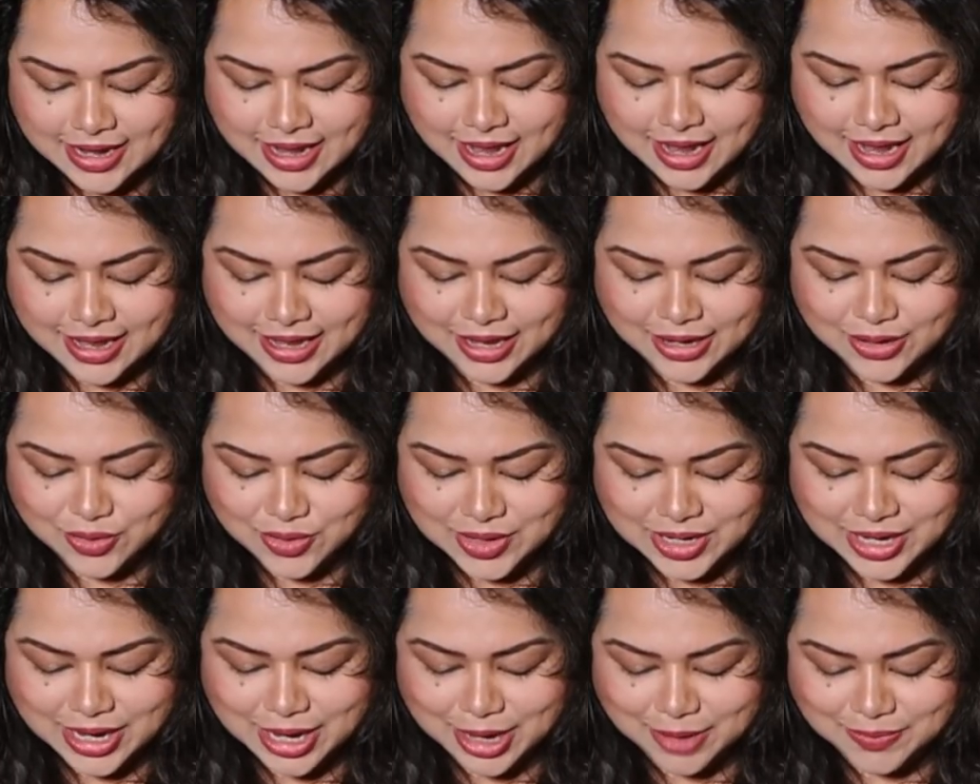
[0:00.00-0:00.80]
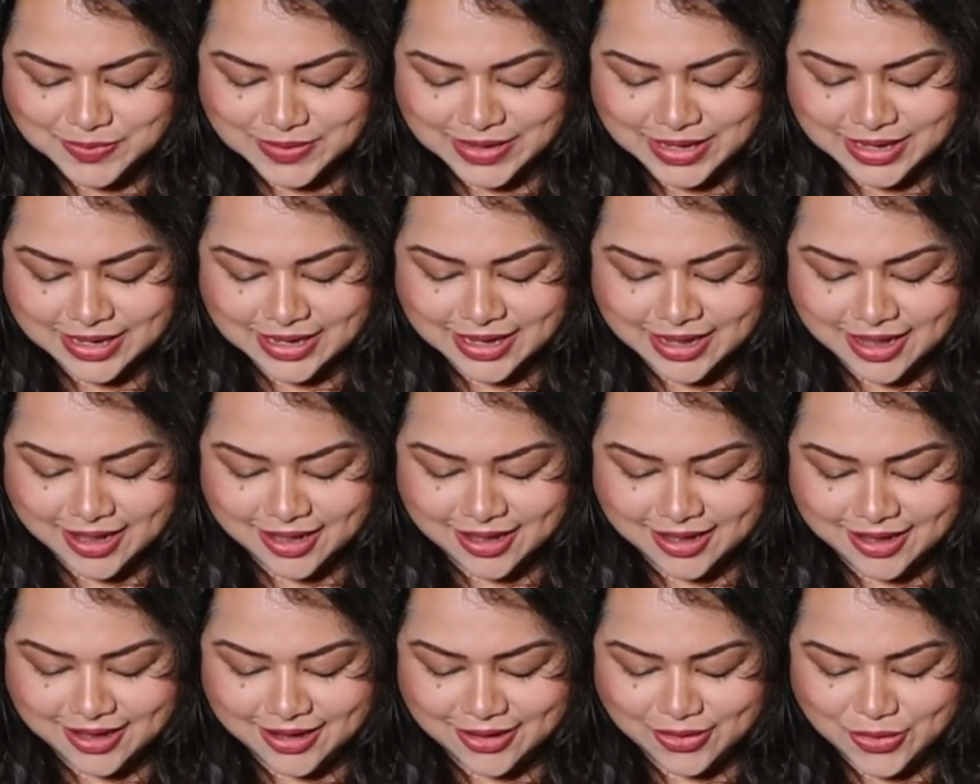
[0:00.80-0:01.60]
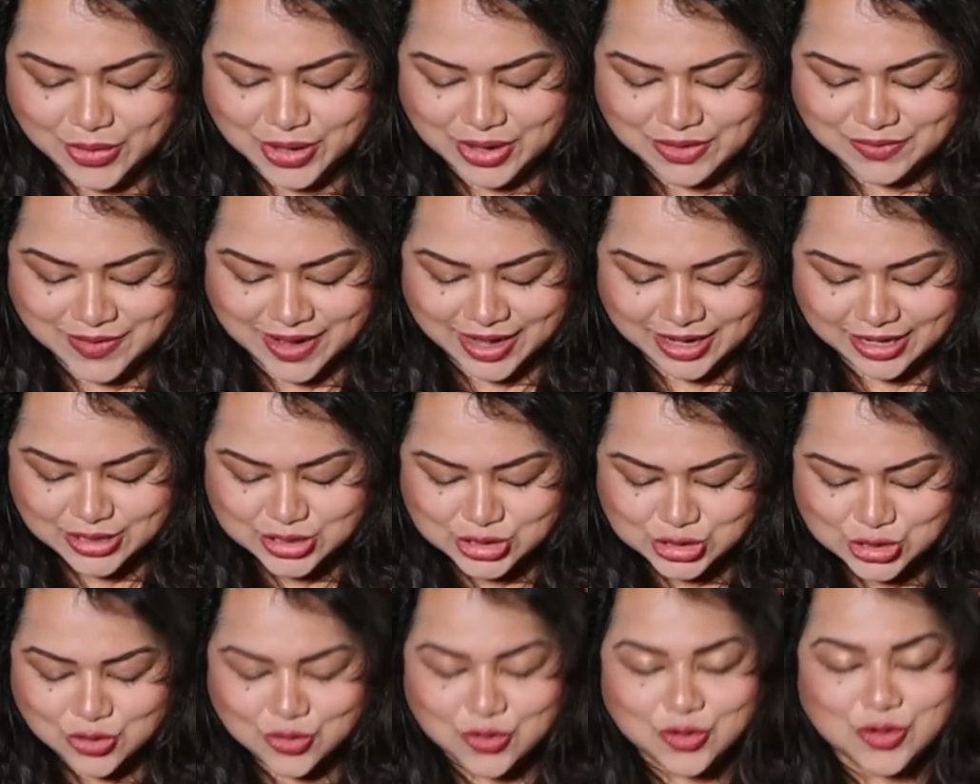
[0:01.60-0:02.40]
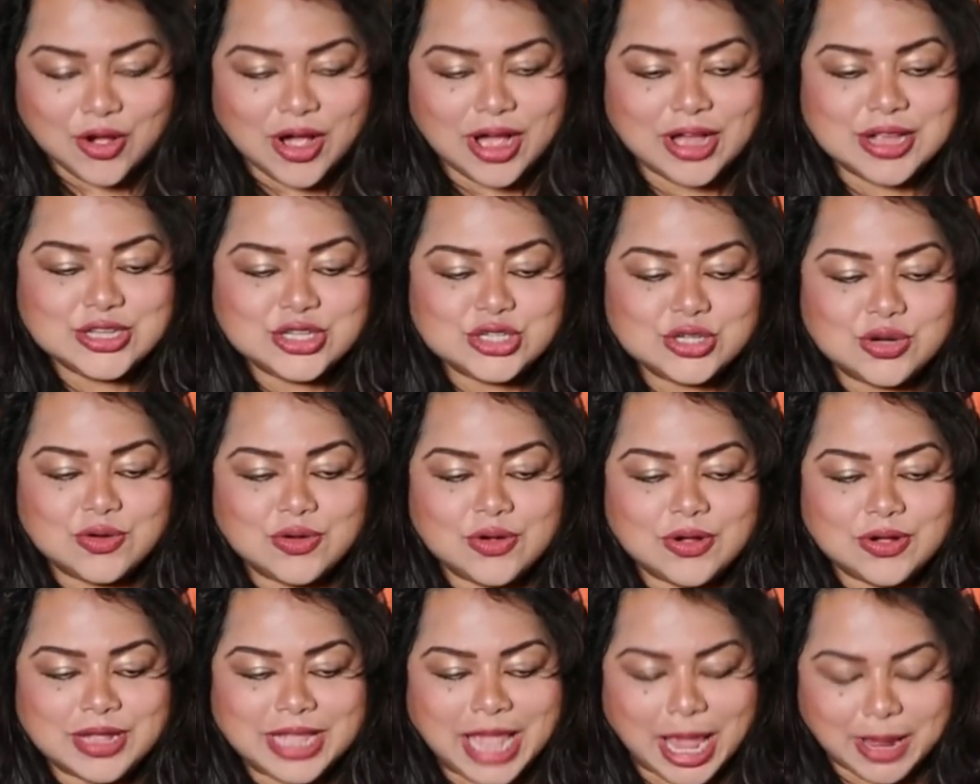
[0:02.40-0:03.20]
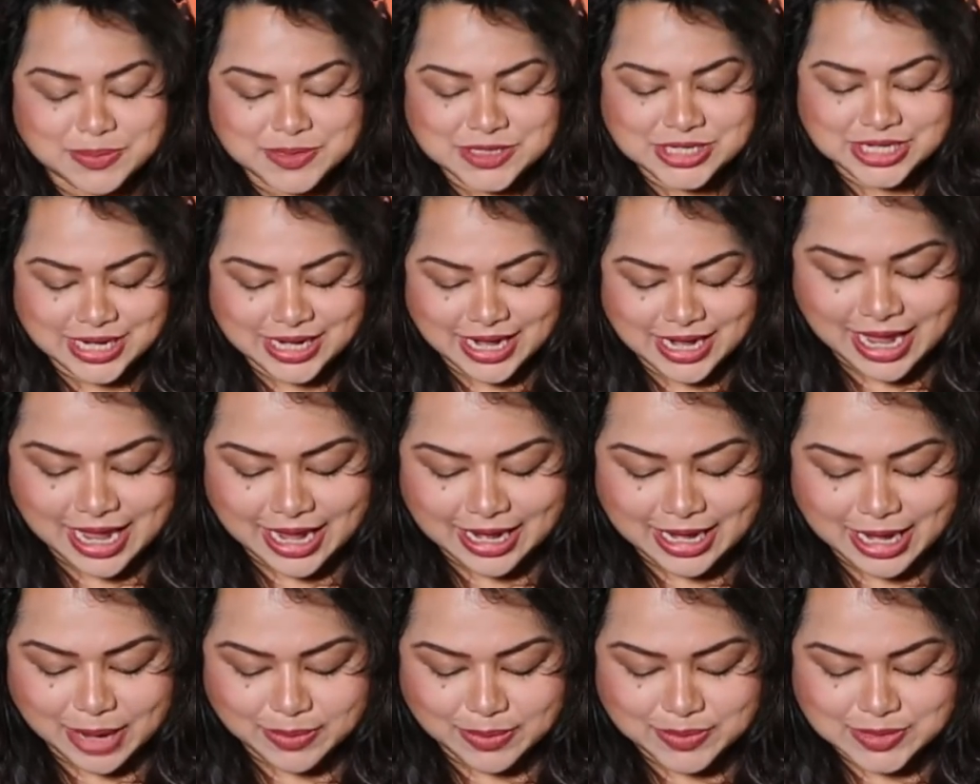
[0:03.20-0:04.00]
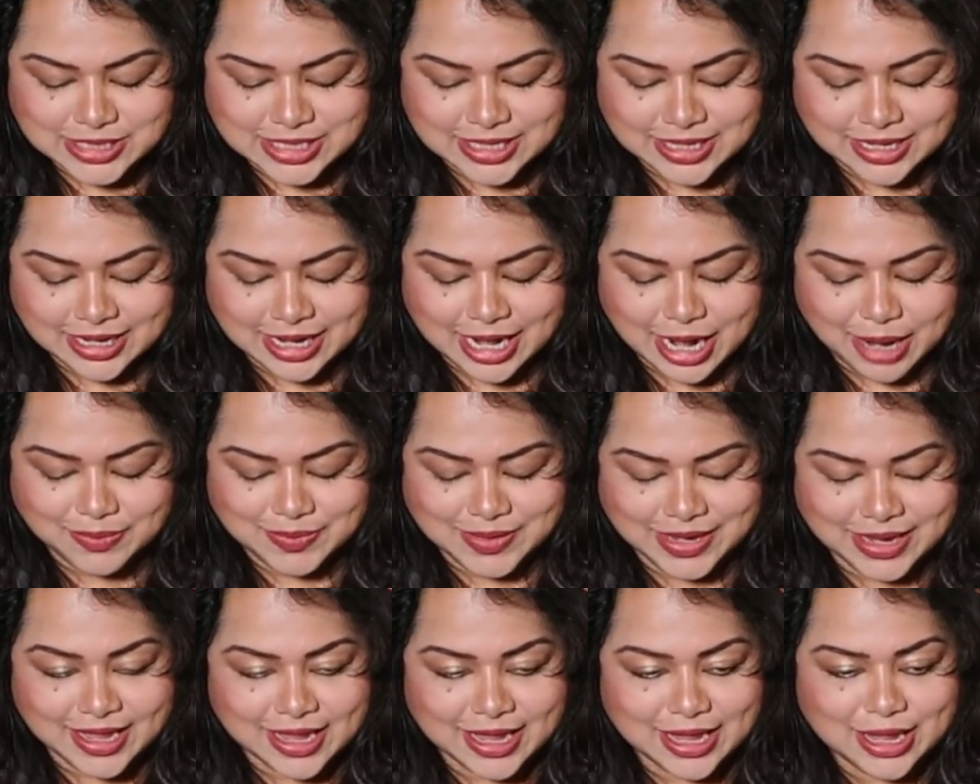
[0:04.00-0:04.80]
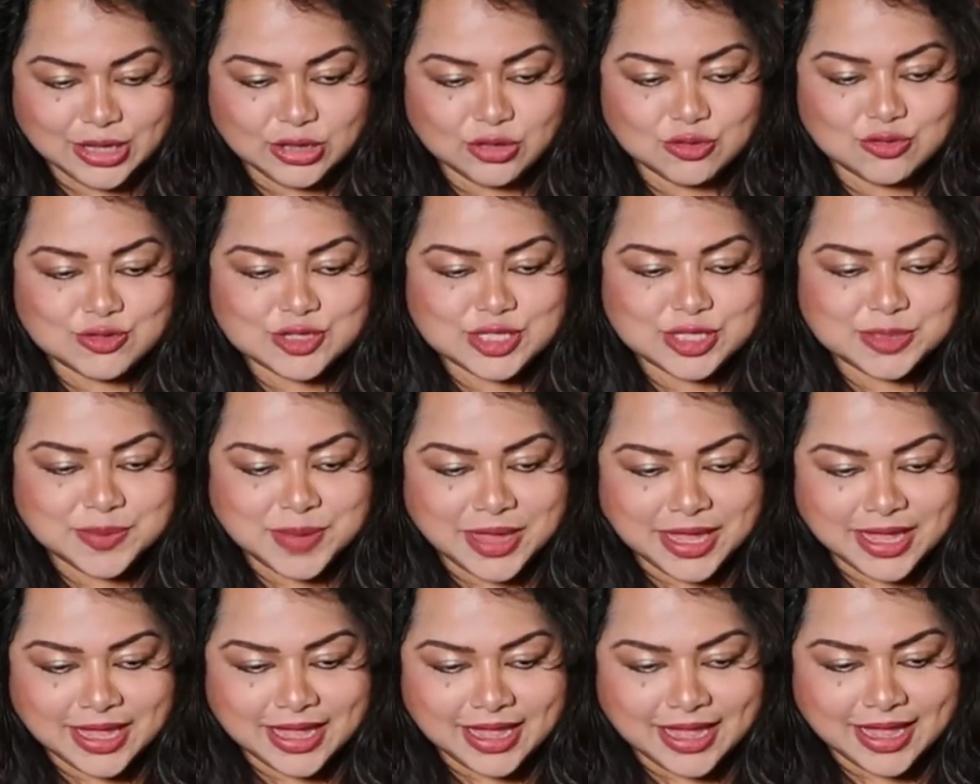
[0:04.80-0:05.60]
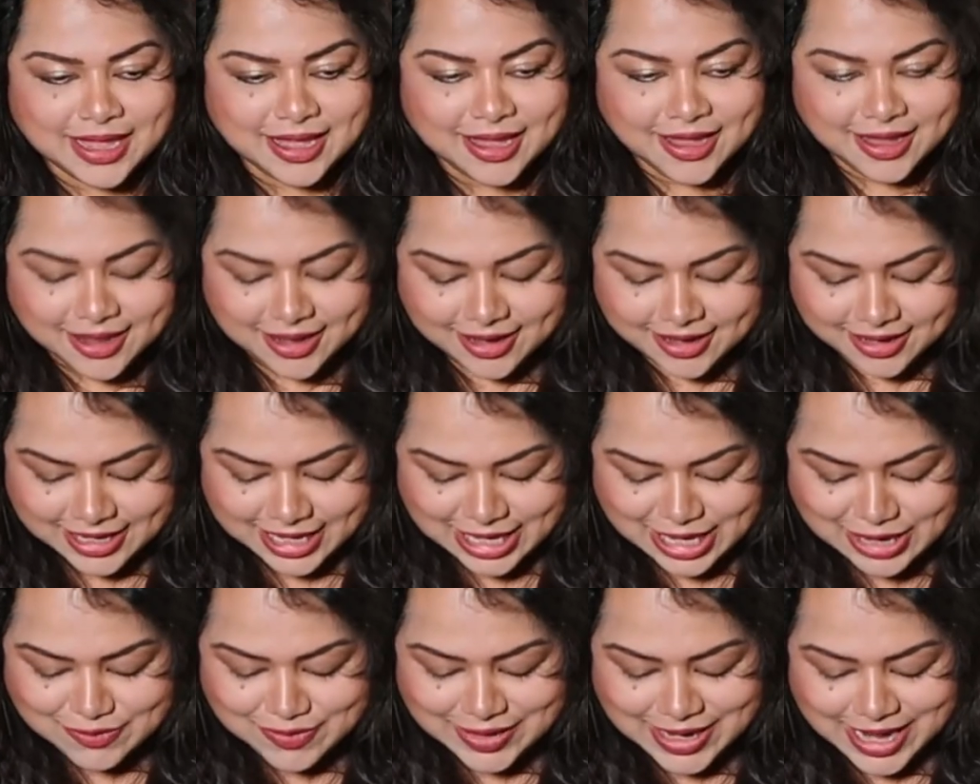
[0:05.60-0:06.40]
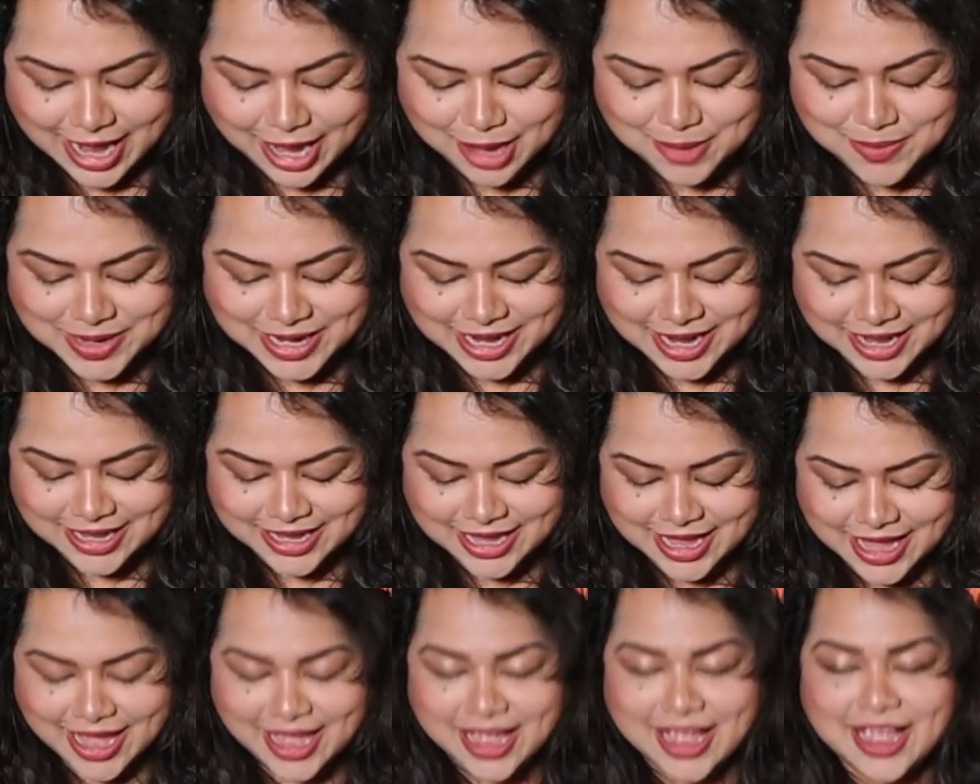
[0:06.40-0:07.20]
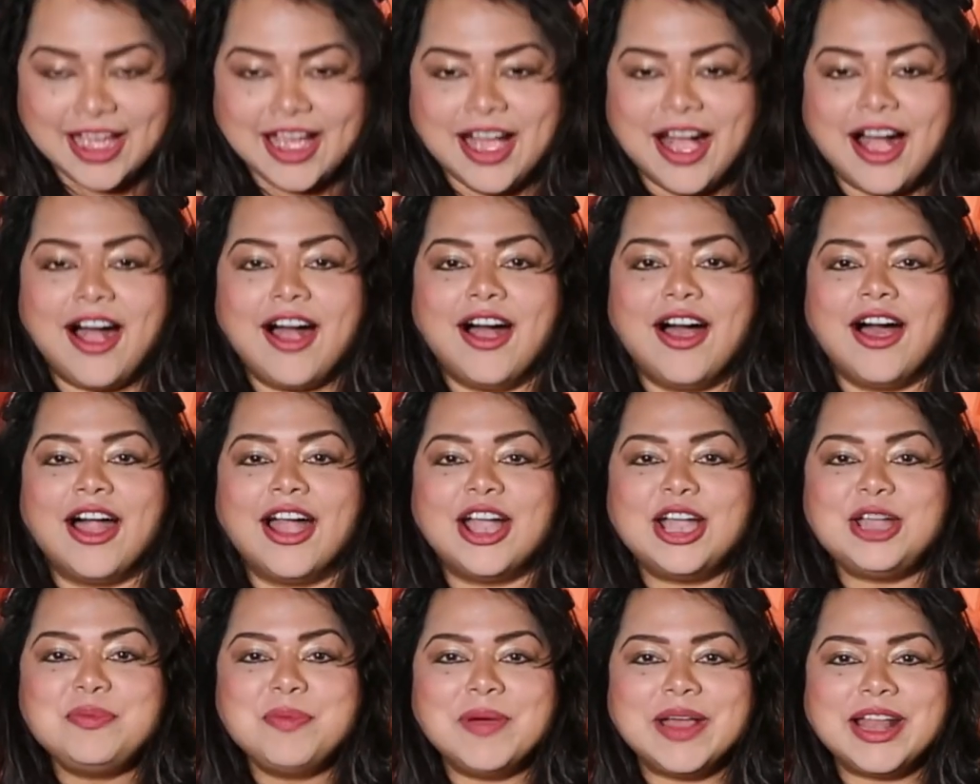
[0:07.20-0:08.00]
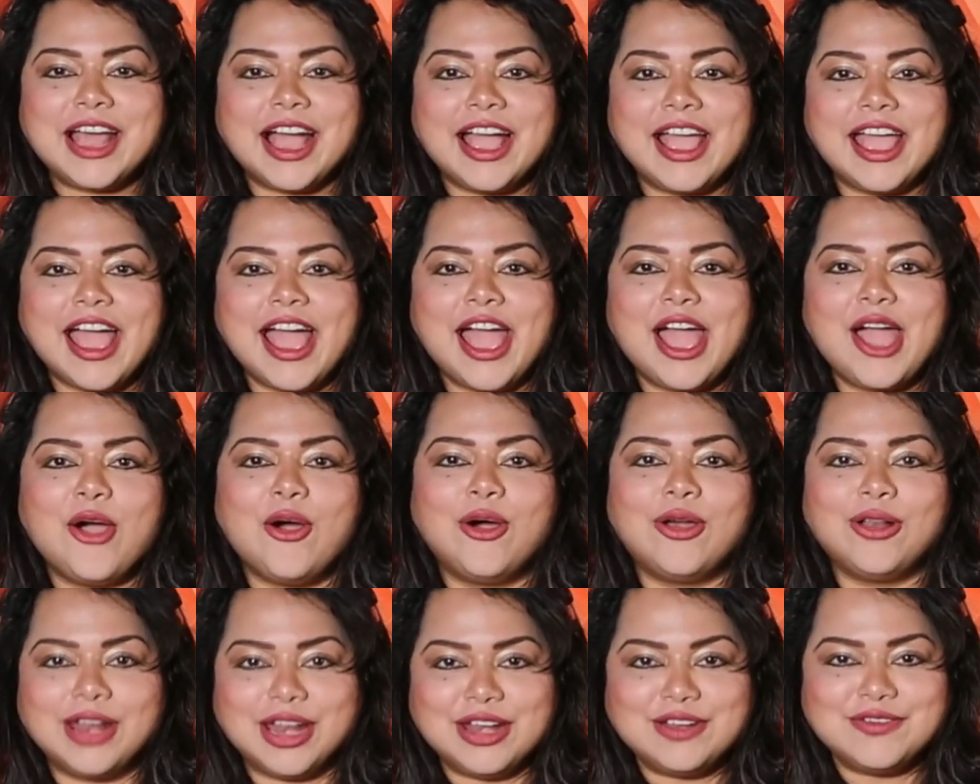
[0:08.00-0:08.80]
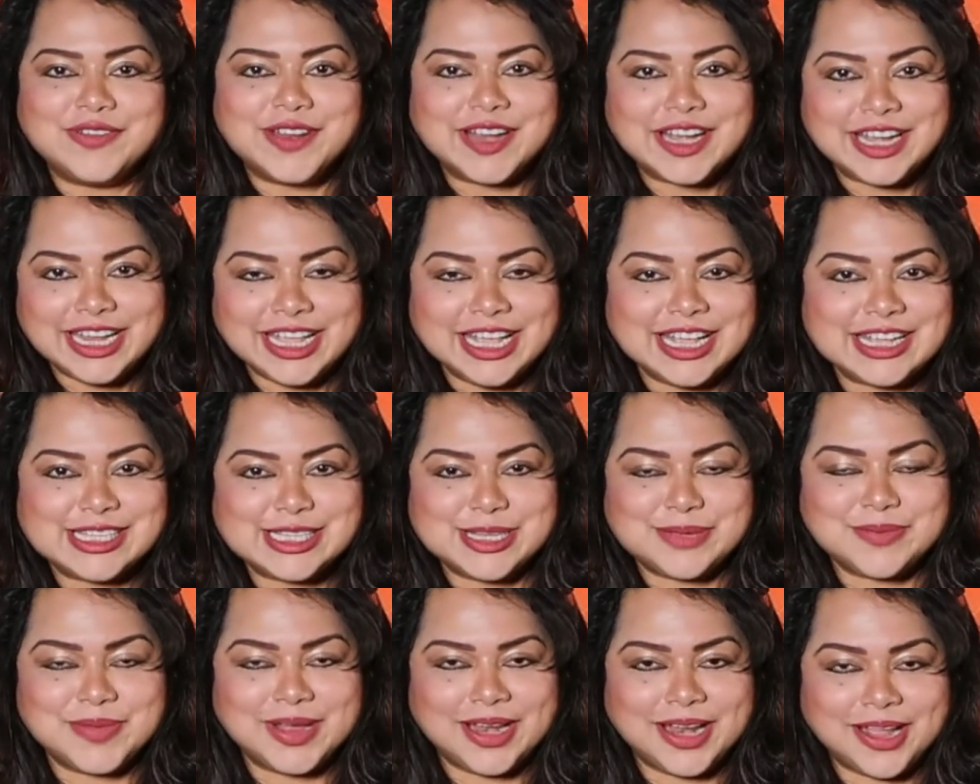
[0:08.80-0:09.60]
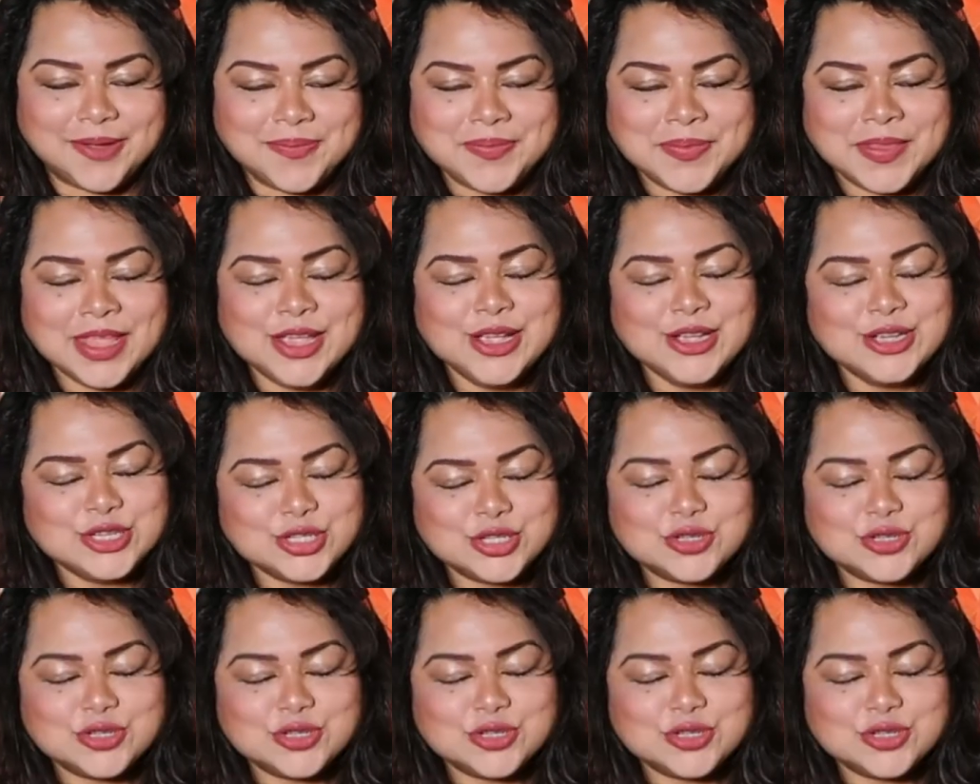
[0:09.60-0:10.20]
इन्होंने अपनी ओके फाइन सो जो कैप्शन कैप्शन अगर आप देखेंगे तो उसमें ईवल आई बनाई है हार्ट बनाया है और इन्फिनिटी का सिंबल है सो